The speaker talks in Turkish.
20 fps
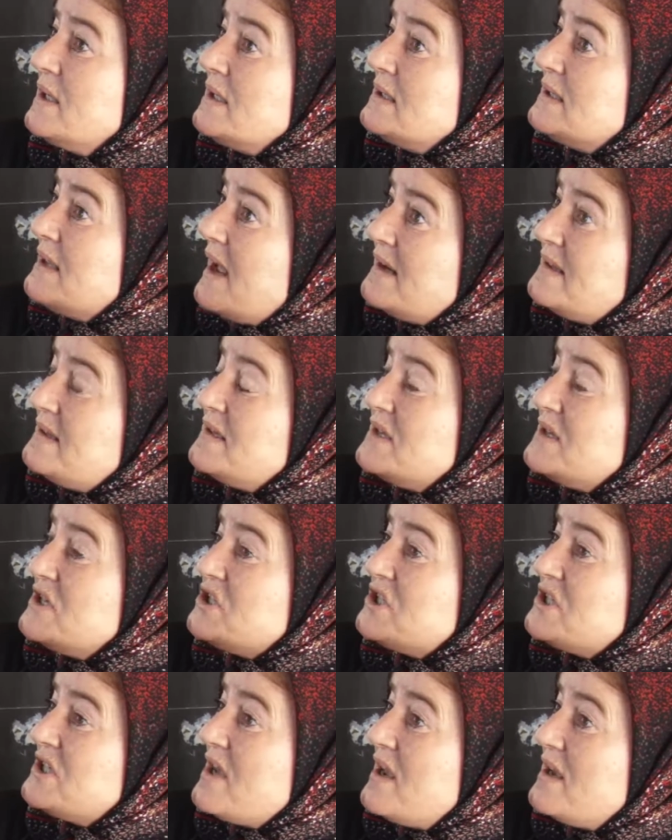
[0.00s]
Derdine,
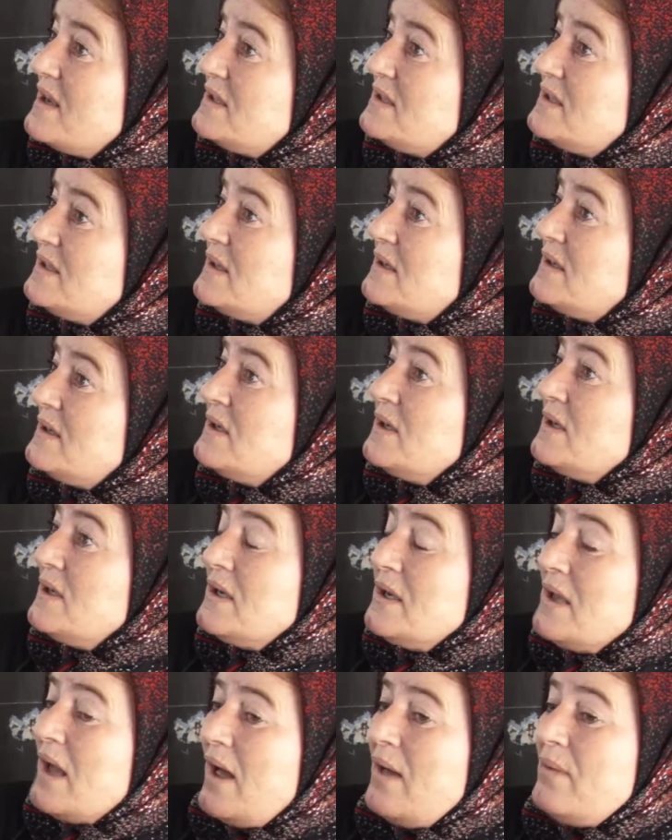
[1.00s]
şikayetine.
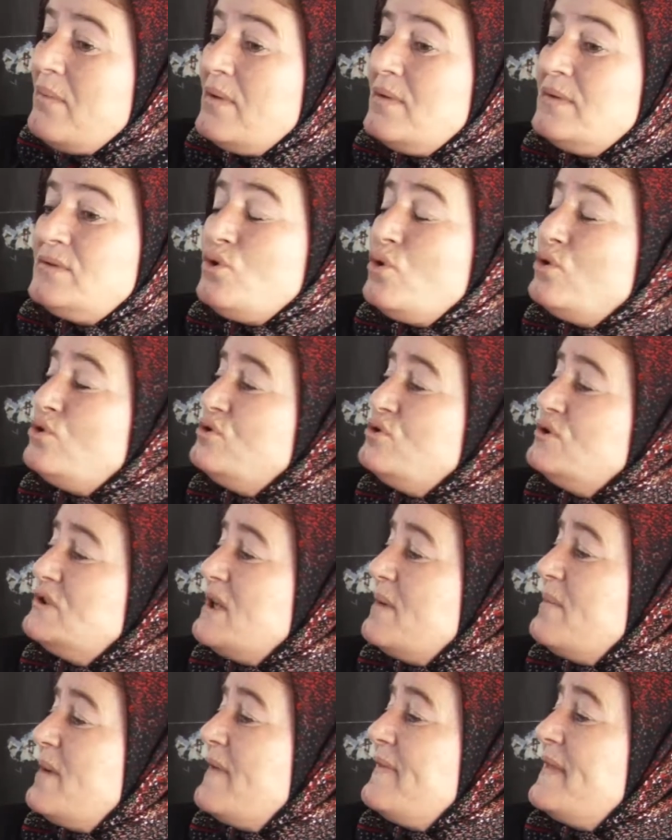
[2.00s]
Ama sorduğun
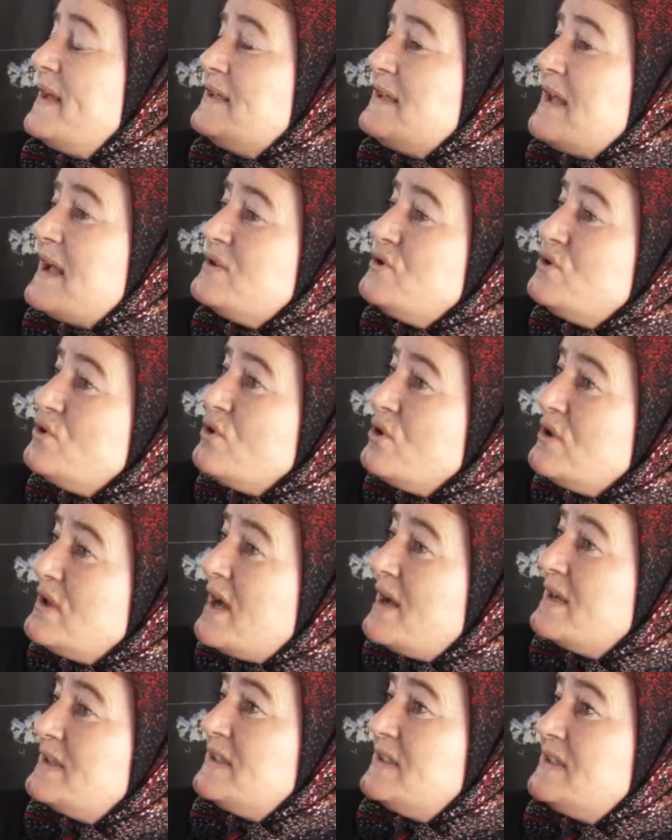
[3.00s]
zaman da
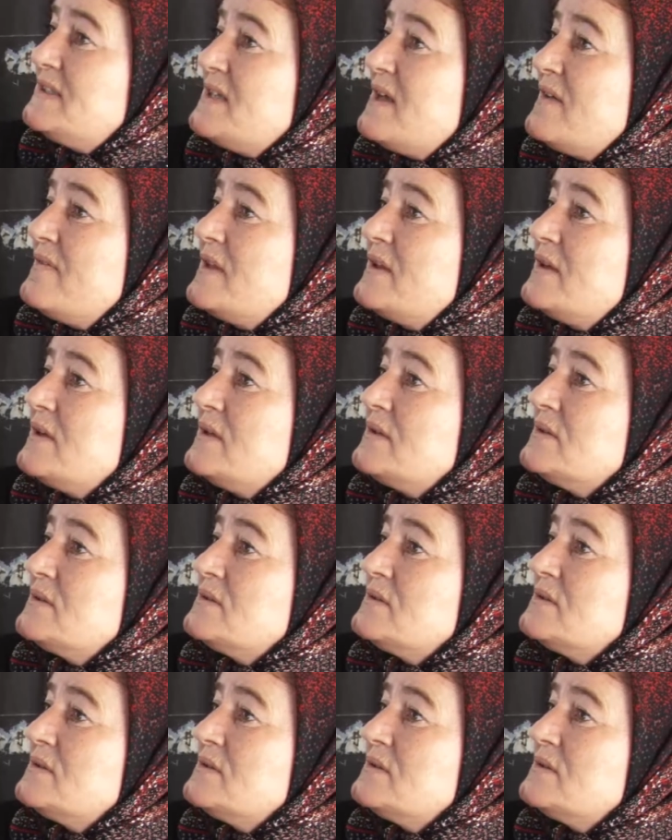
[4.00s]
tersliyorlardı insanlara.